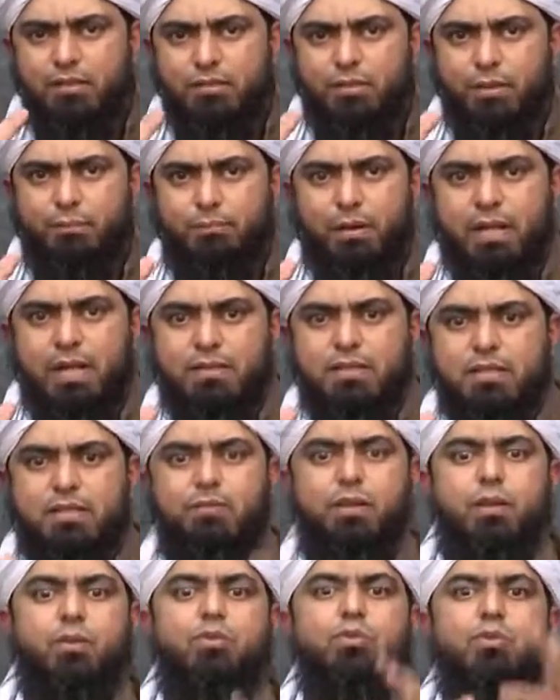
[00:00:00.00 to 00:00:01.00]
जब बड़ी
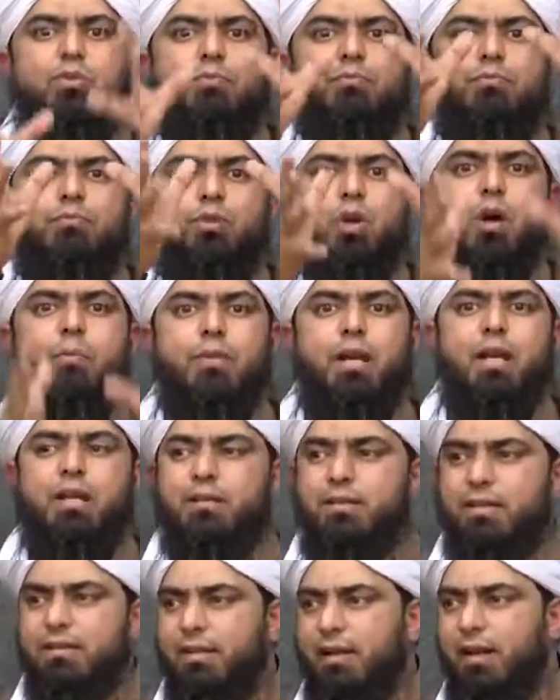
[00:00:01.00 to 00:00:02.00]
तस्वीर हो जो डोमिनेंट
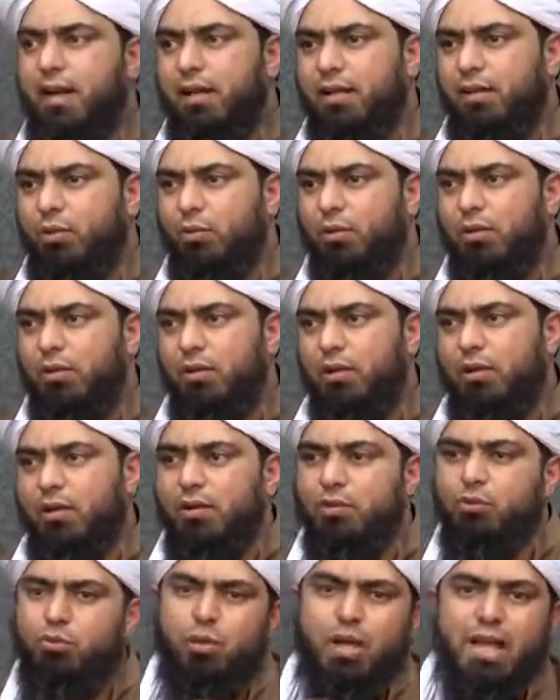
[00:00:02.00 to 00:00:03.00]
नज़र आ रही हो
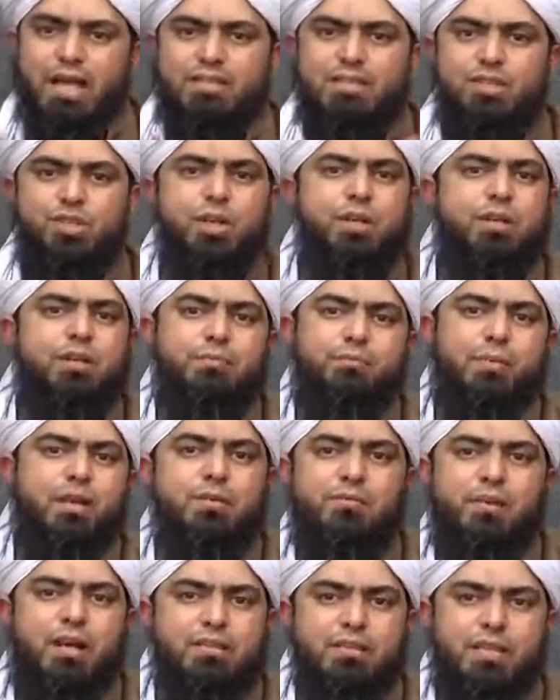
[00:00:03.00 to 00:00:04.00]
तो ऐसी शर्ट में
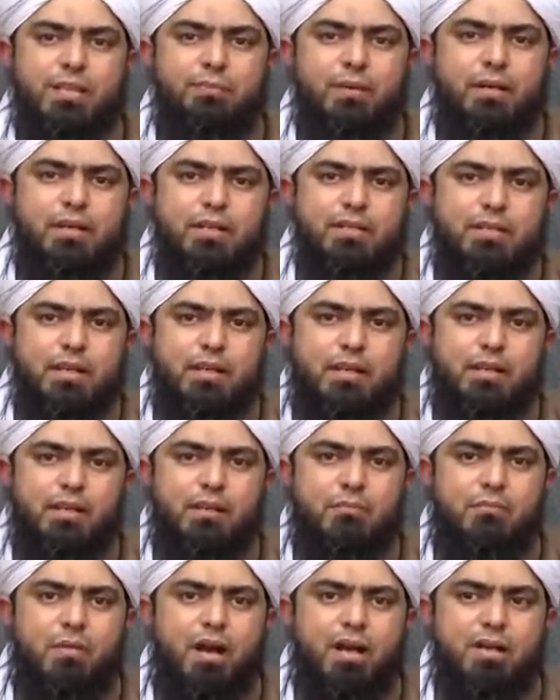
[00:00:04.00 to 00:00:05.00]
नमाज नहीं पढ़नी चाहिए
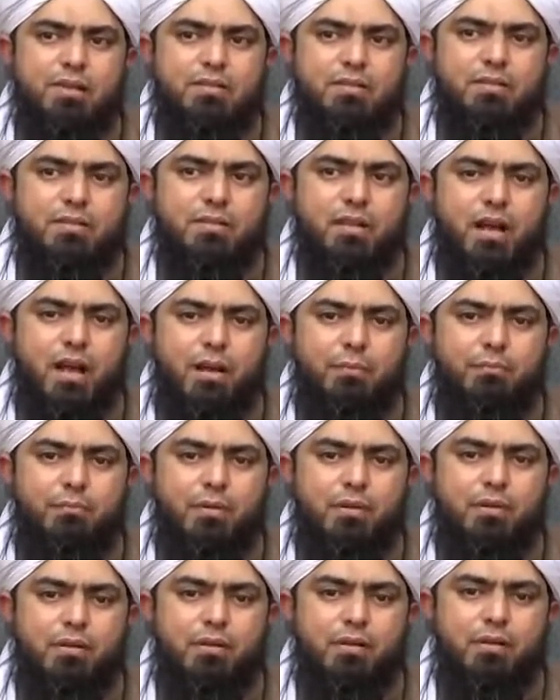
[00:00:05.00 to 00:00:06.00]
नमाज आप
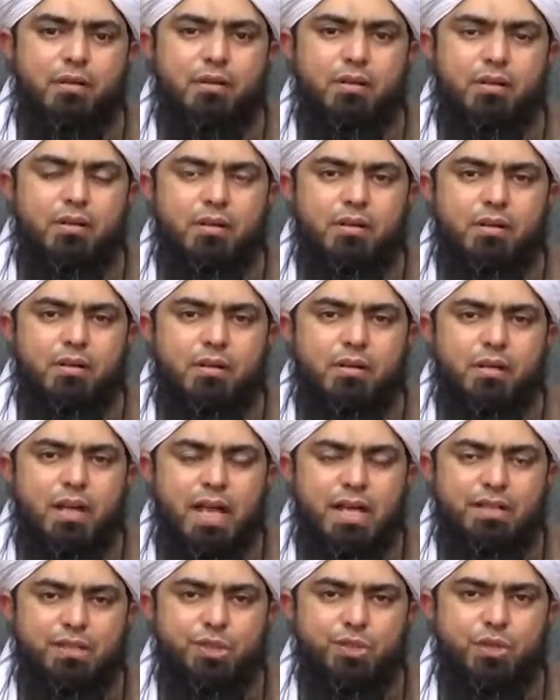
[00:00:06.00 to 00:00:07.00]

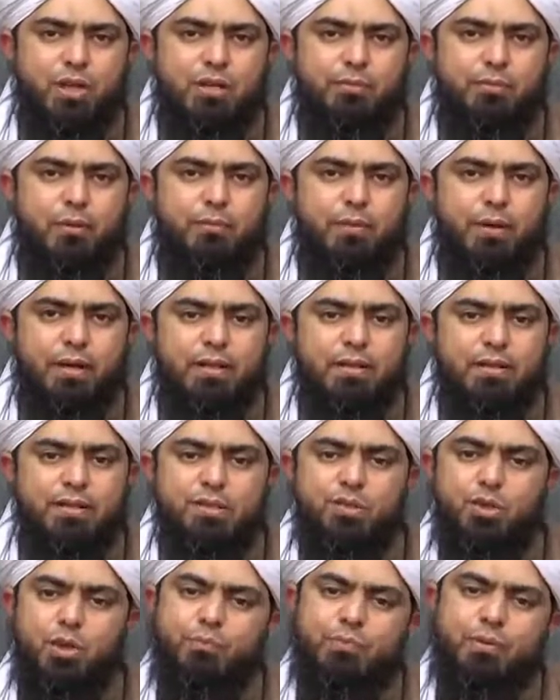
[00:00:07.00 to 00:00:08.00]
ऐसी शर्ट में पढ़ें
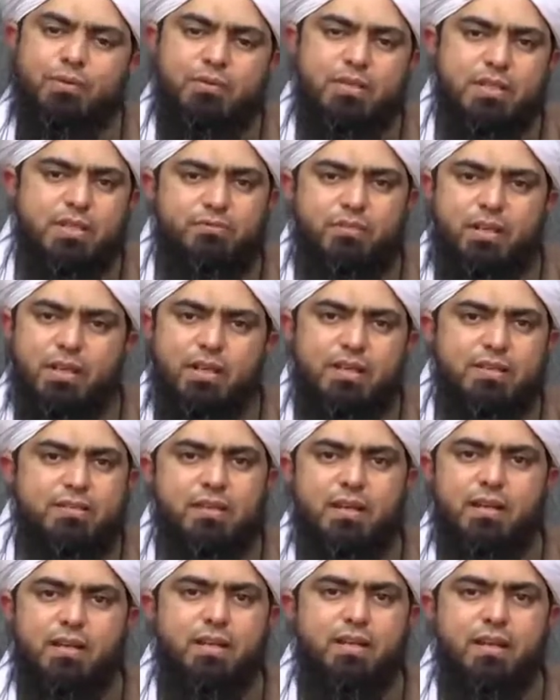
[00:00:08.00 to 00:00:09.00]
जिसके ऊपर तस्वीरें इस
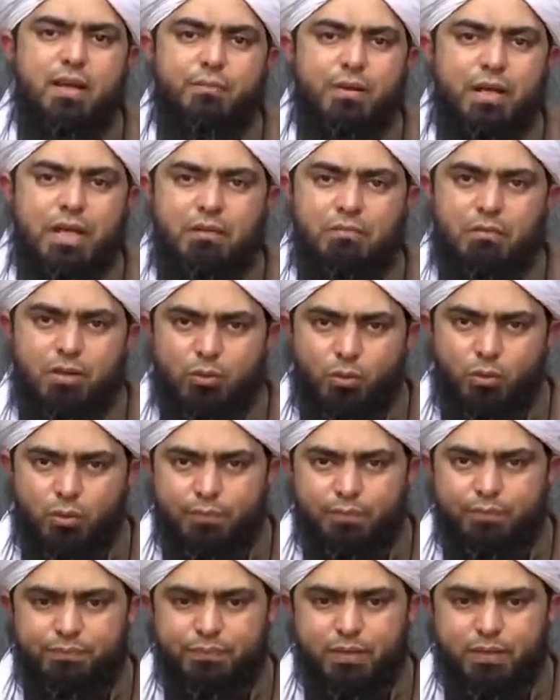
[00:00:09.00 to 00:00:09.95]
तरह की ना बनी हुई हों